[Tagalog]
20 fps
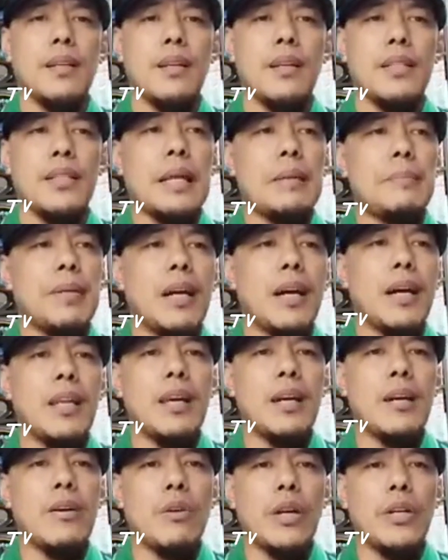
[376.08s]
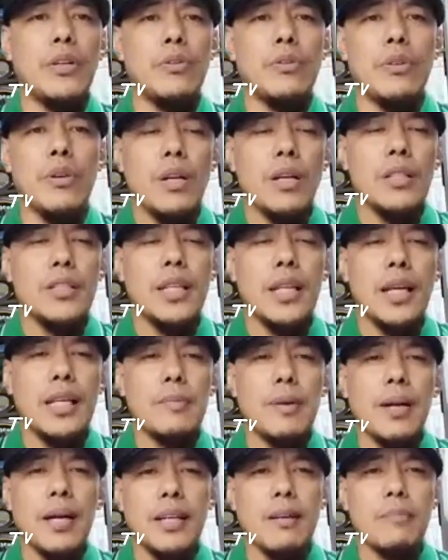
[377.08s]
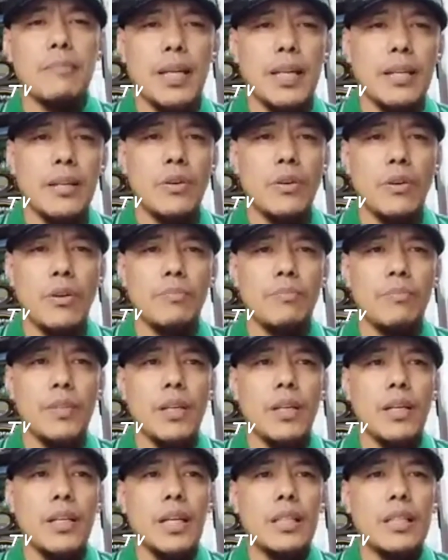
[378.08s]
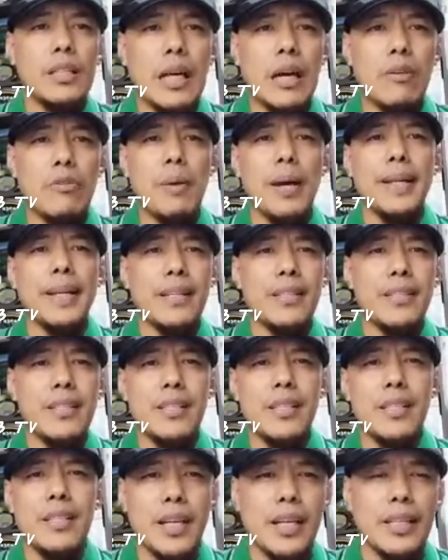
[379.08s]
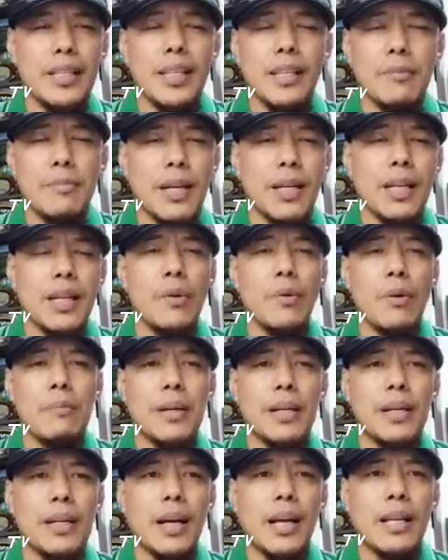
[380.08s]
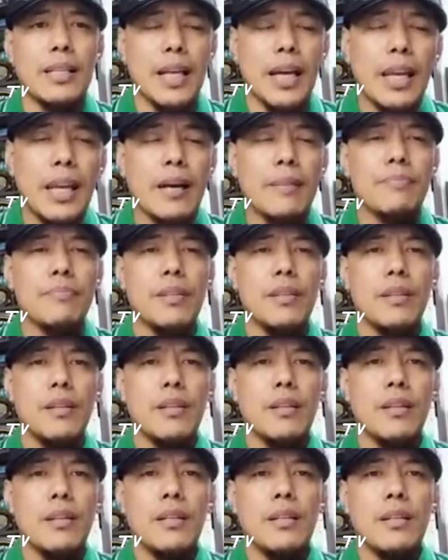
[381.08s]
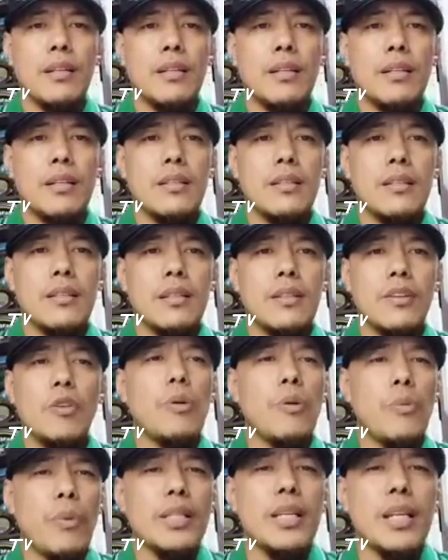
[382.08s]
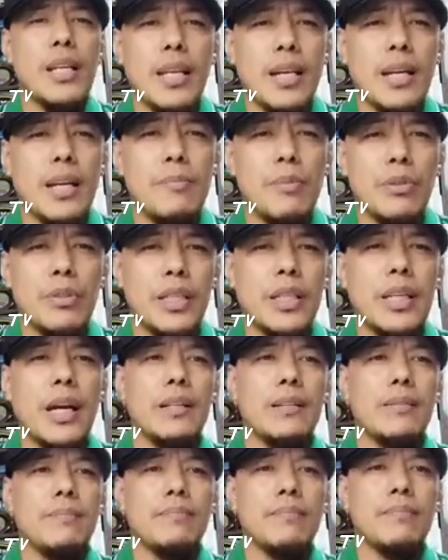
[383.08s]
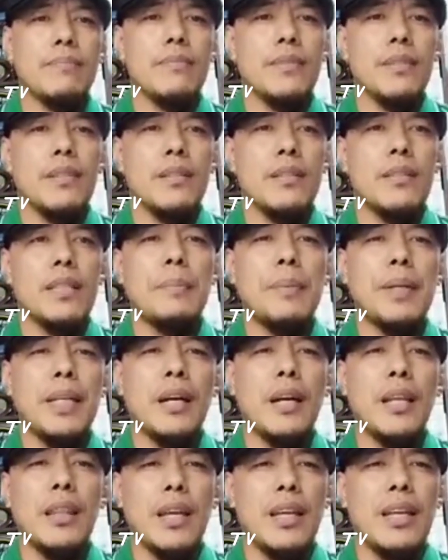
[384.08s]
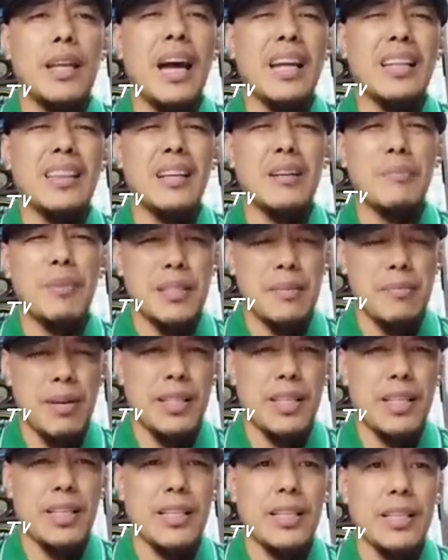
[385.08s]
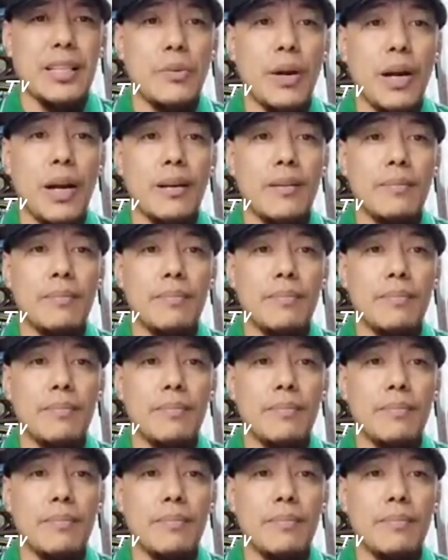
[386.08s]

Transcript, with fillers: Sinabi ng Allah o kayo, sila na mga nagbalik loob, nagtawba, nagsisi sa kanilang mga nagawang pagkakasala. Gumawa sila ng kabutihan. Sabi ng Allah, lahat ng masama nilang ginawa,